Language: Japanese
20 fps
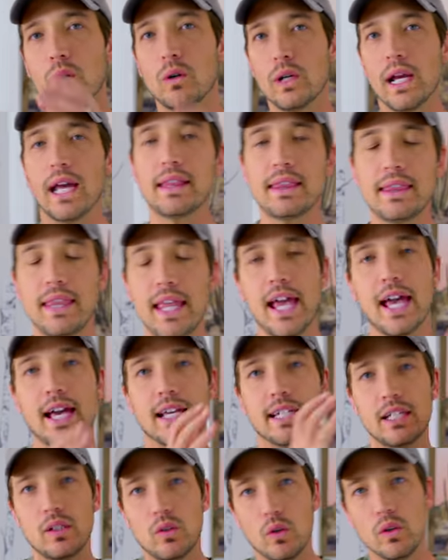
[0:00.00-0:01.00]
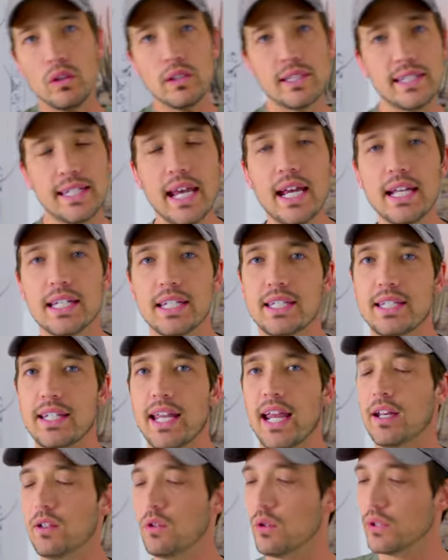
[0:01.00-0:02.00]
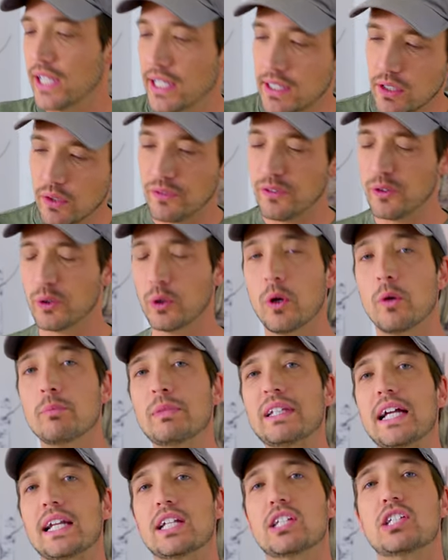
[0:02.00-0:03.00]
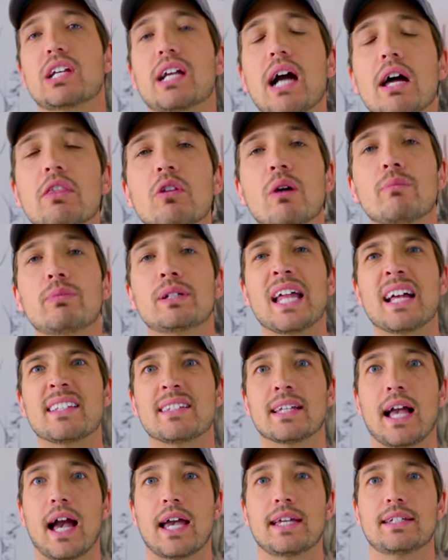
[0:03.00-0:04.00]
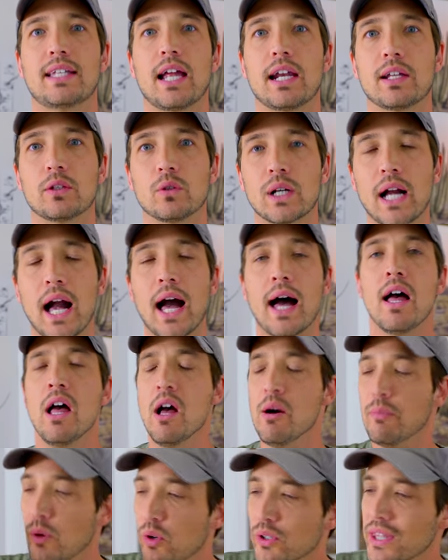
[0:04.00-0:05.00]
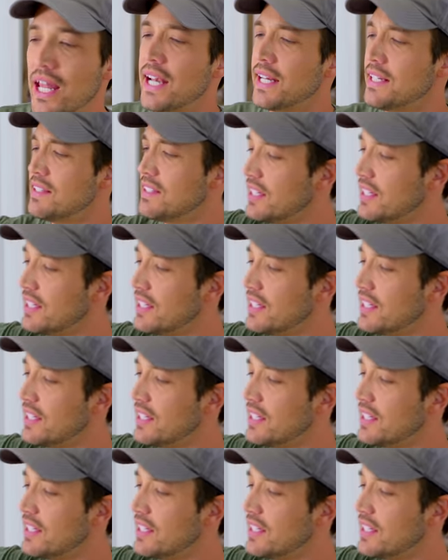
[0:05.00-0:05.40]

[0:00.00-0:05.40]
こうやって人のせいにしているとネットフルを見たり、時間の無駄遣いしたりとか、問題